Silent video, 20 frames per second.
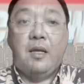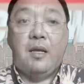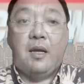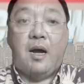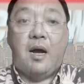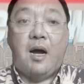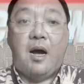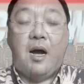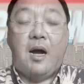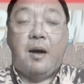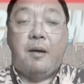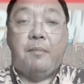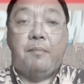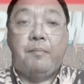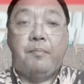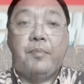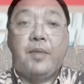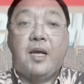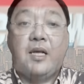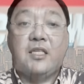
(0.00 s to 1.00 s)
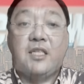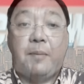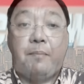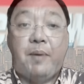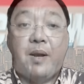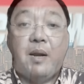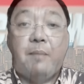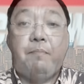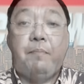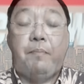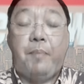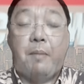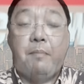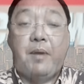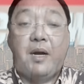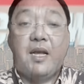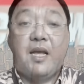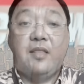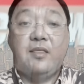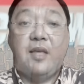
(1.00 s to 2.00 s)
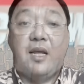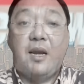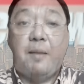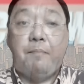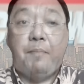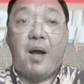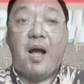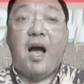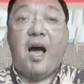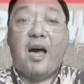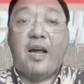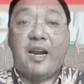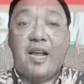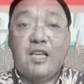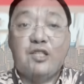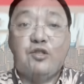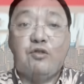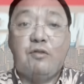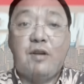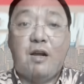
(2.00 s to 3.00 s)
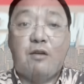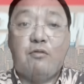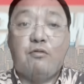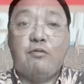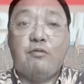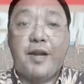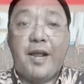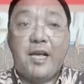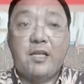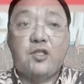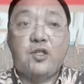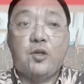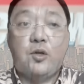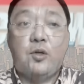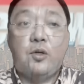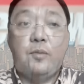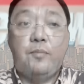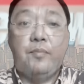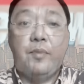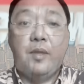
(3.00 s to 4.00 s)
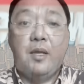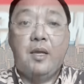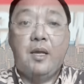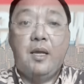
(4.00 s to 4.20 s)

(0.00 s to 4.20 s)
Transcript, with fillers: um, sa pamamagitan ng pag-aareso ng Kongreso,